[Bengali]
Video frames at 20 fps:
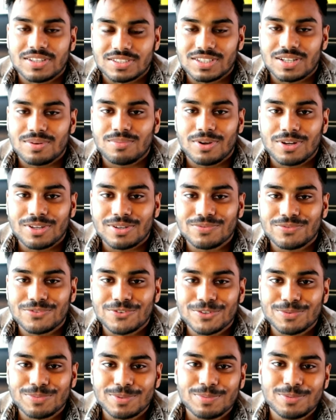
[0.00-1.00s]
আসসালামু আলাইকুম
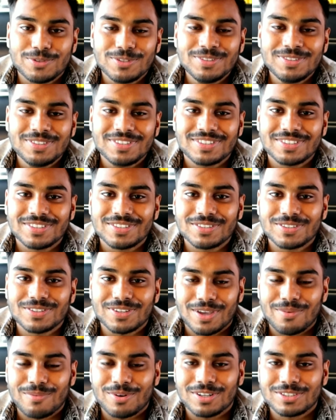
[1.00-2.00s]
ফুডি পিপল
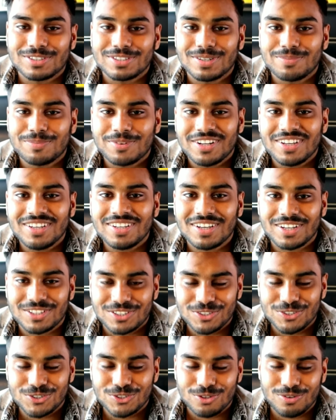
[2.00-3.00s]
কেমন আছেন আপনারা আশা
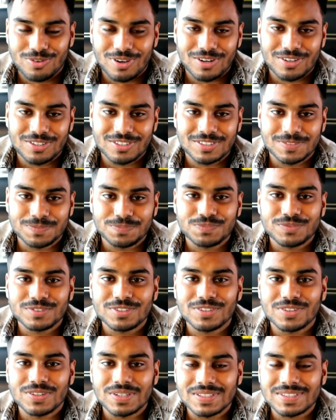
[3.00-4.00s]
করি সবাই ভালো আছেন
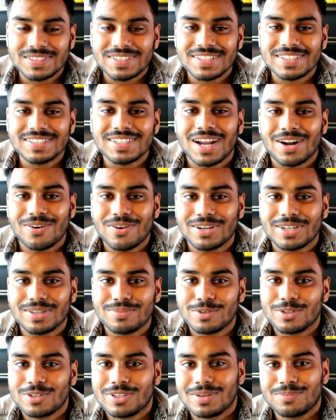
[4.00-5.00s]
রিস্কিজ আরও একটি
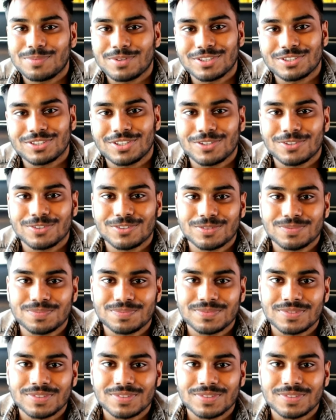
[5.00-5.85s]
ভিডিওতে আপনাদের স্বাগতম